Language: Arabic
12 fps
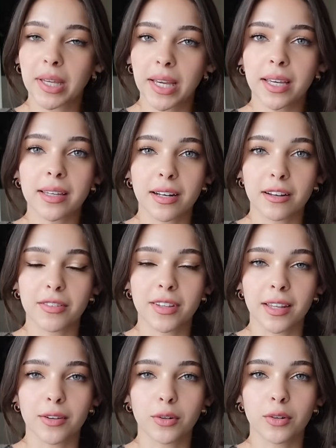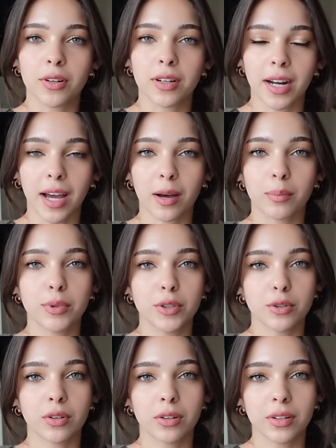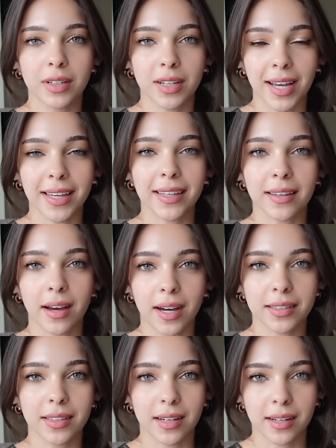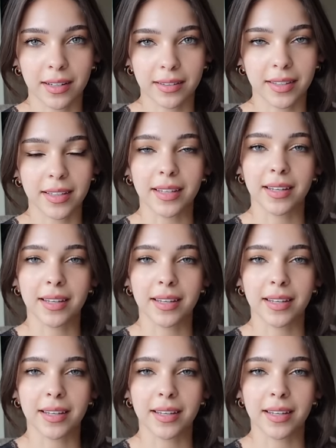باخر الفيديو رح خبركم اي اكتر لاتيه